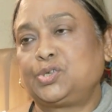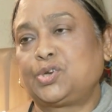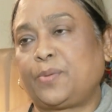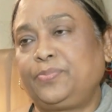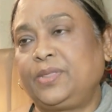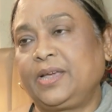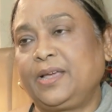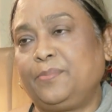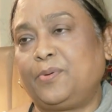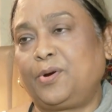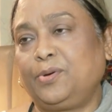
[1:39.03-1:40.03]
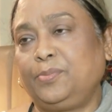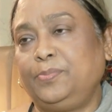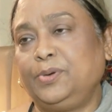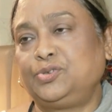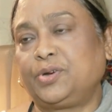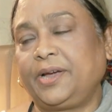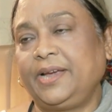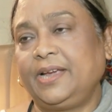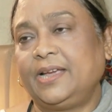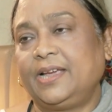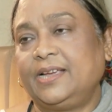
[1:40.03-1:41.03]
সব থেকে বড় বিষয়
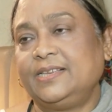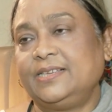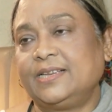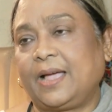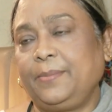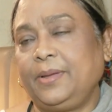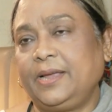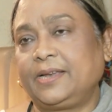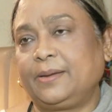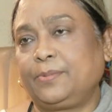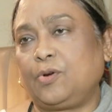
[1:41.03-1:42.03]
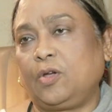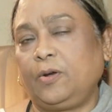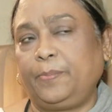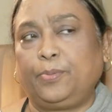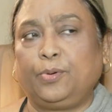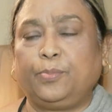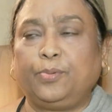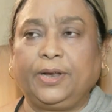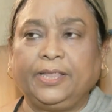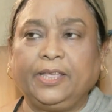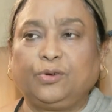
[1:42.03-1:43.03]
যে আমি এটা গল্প
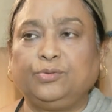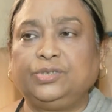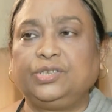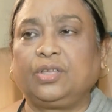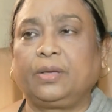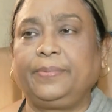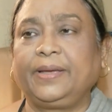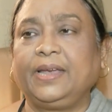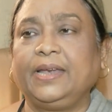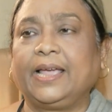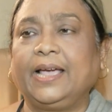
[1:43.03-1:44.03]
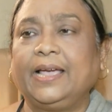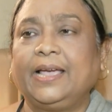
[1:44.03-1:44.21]
বলে দেওয়া উচিত হবে কি না